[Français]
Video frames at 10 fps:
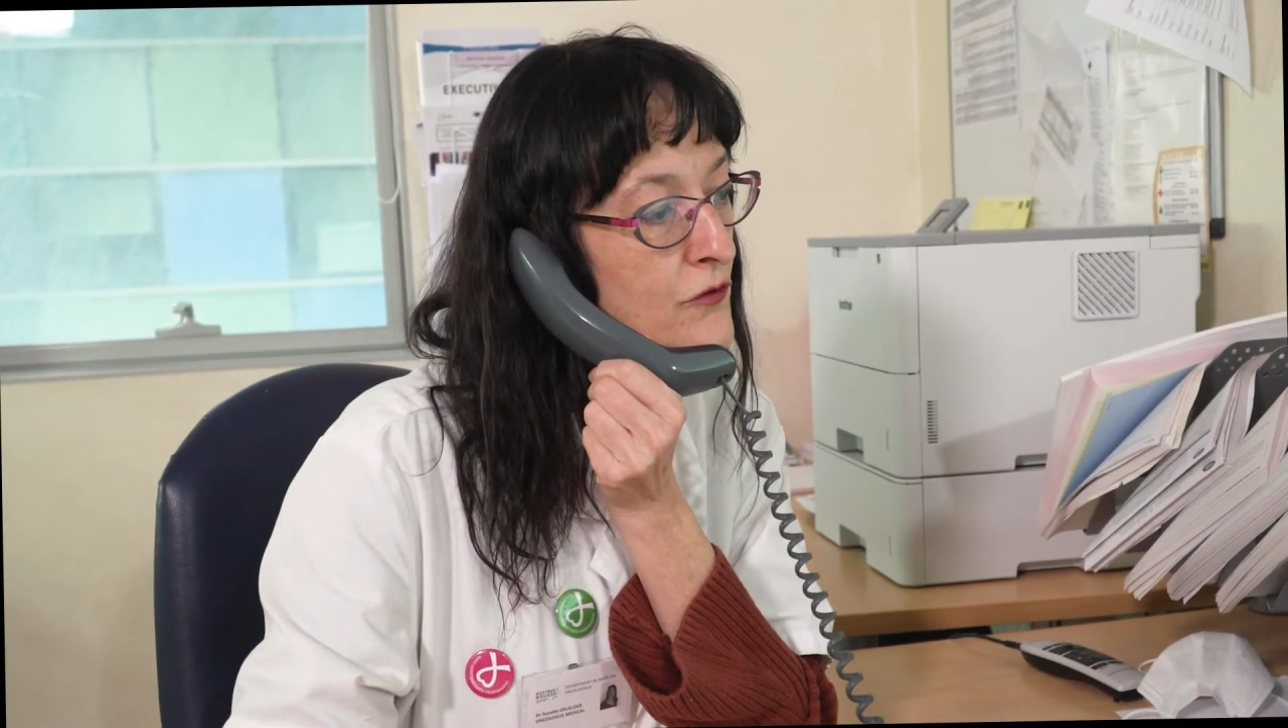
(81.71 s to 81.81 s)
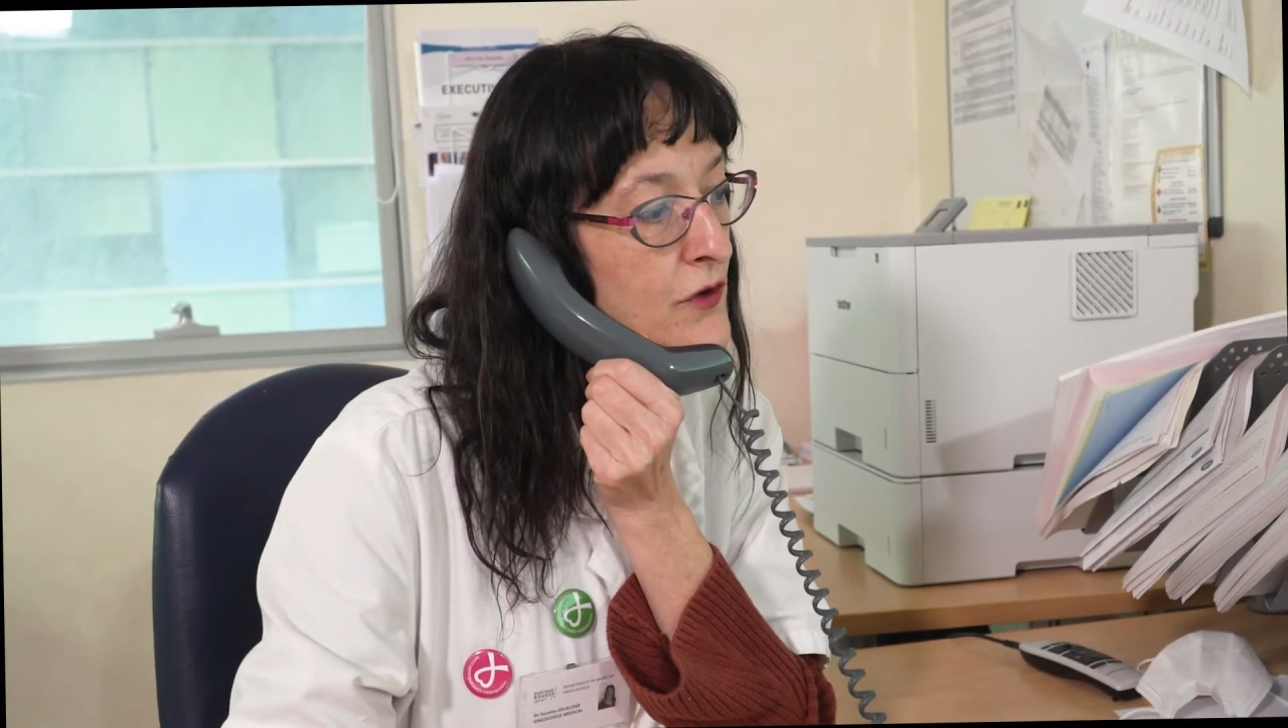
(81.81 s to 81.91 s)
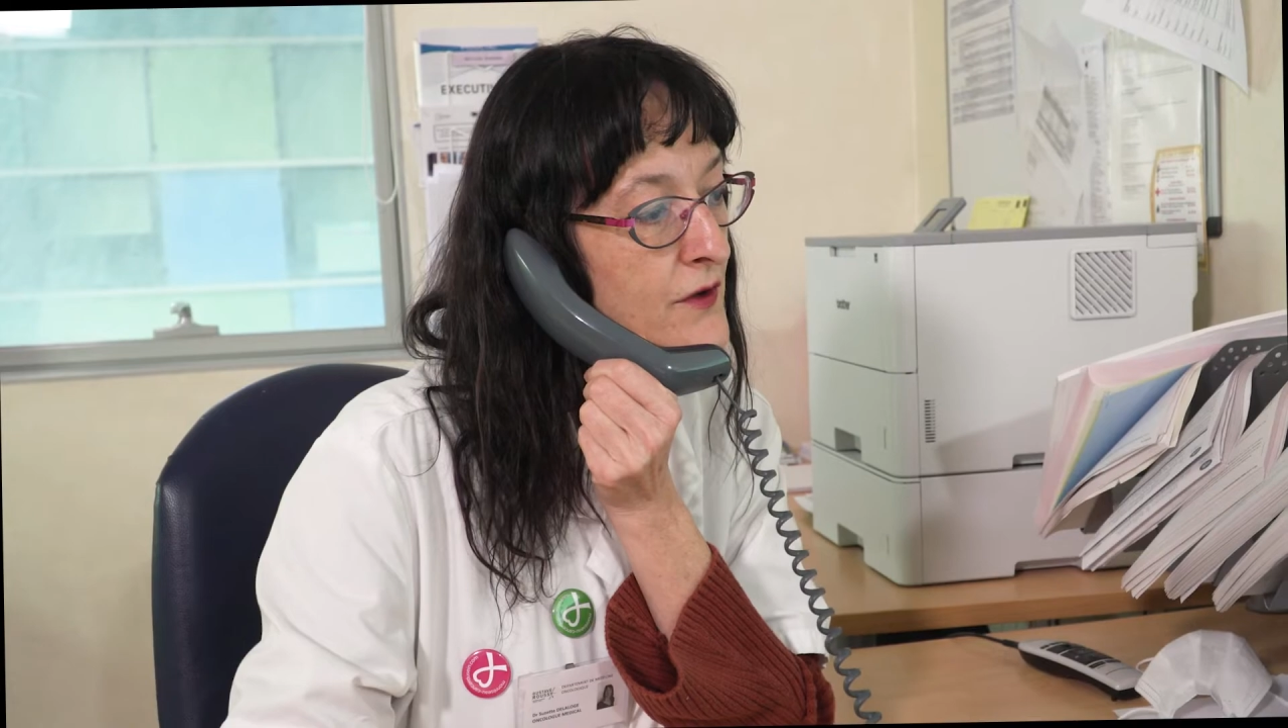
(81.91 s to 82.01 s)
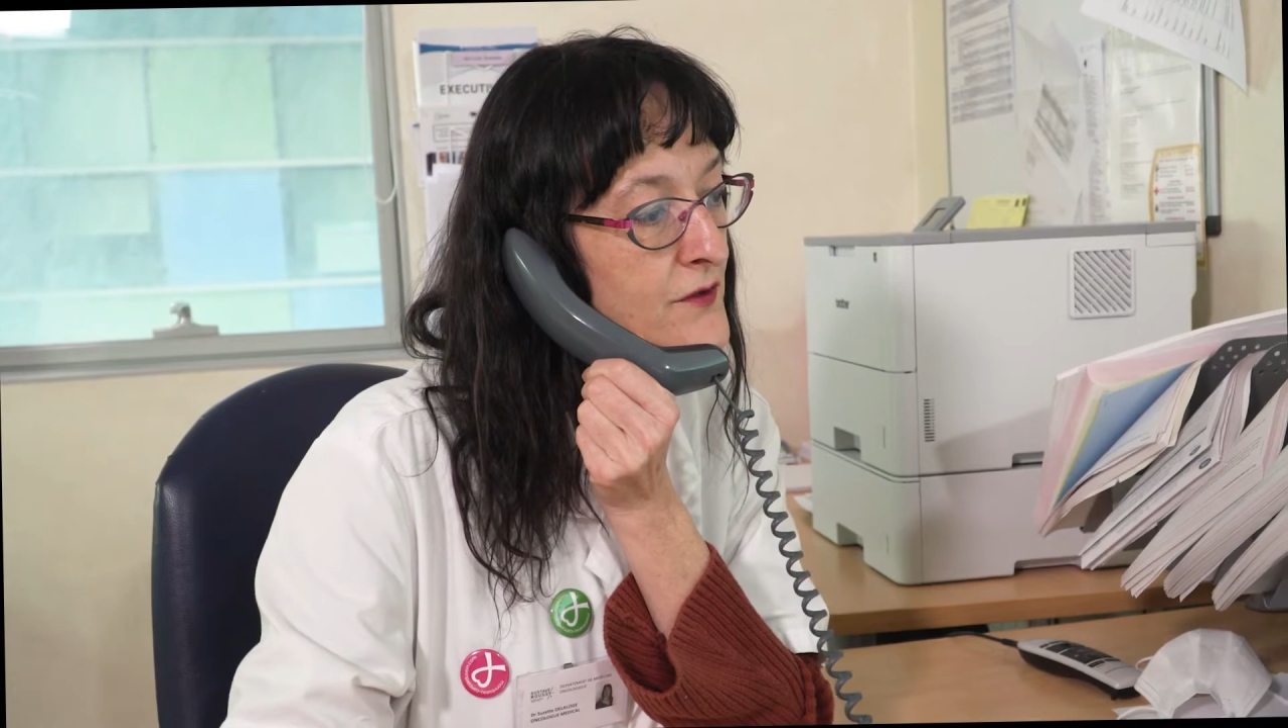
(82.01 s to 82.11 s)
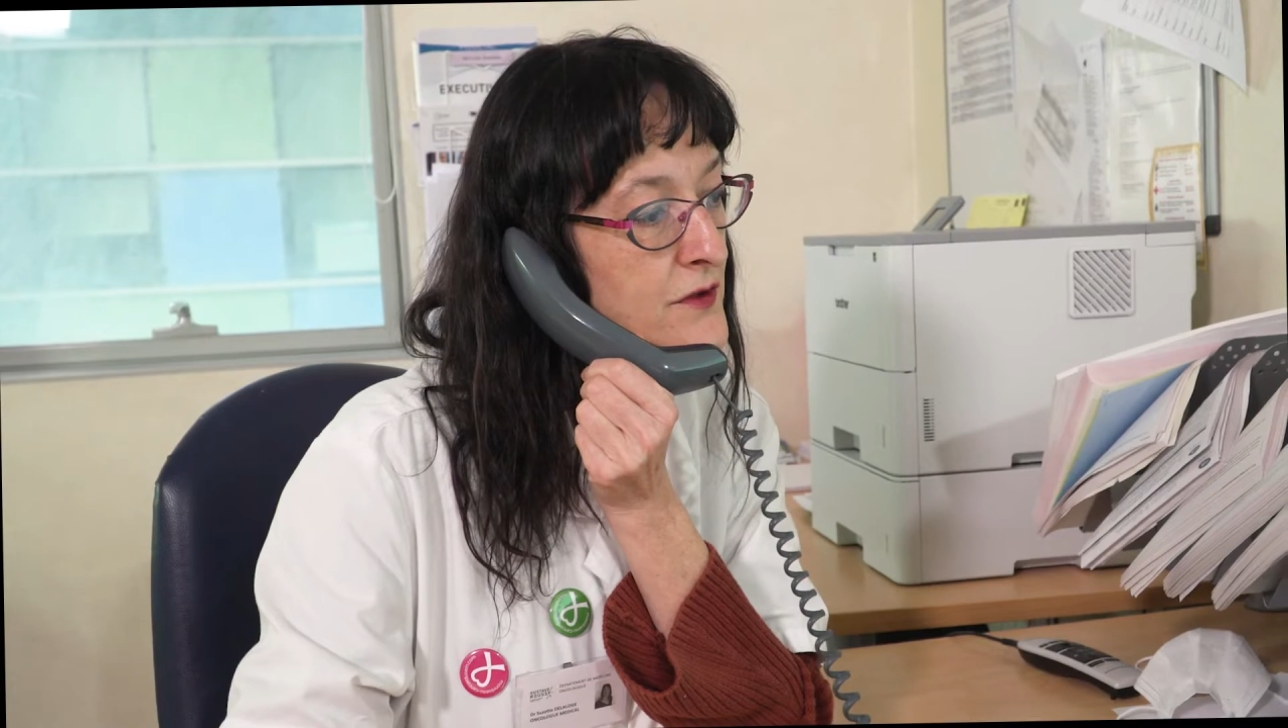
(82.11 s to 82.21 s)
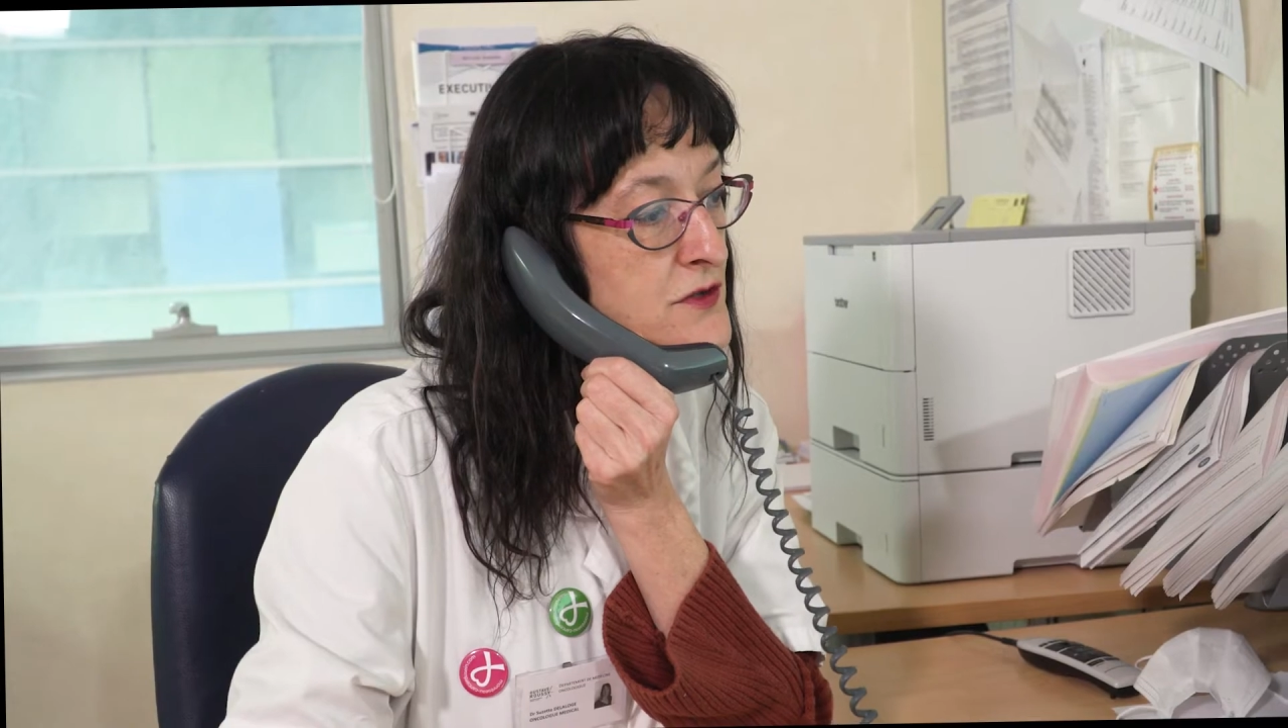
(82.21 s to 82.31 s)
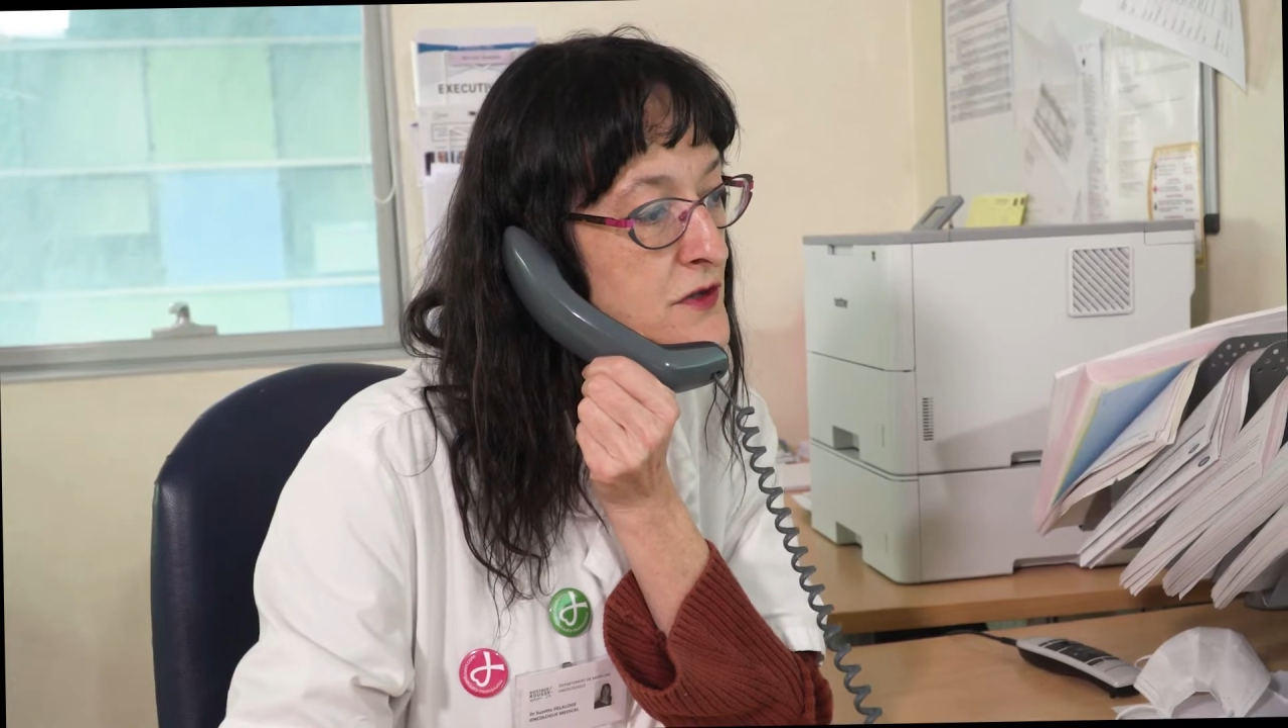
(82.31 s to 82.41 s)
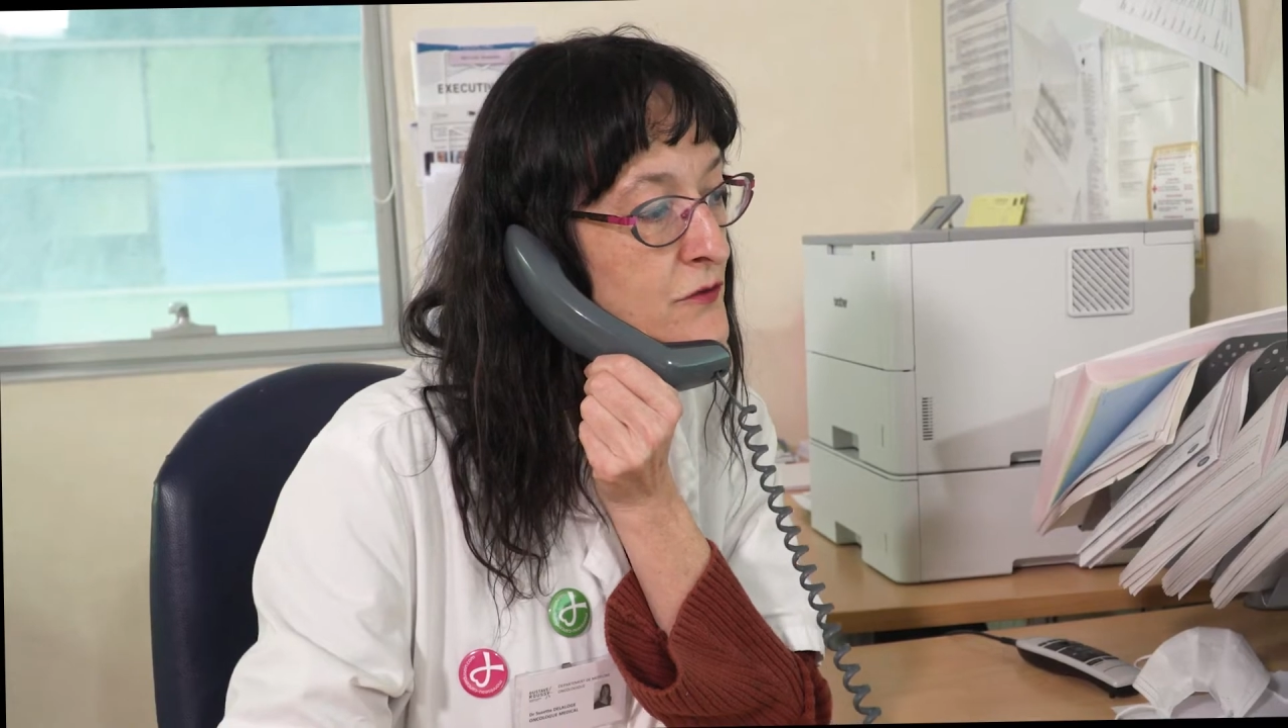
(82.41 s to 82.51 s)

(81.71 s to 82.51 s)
vous restiez chez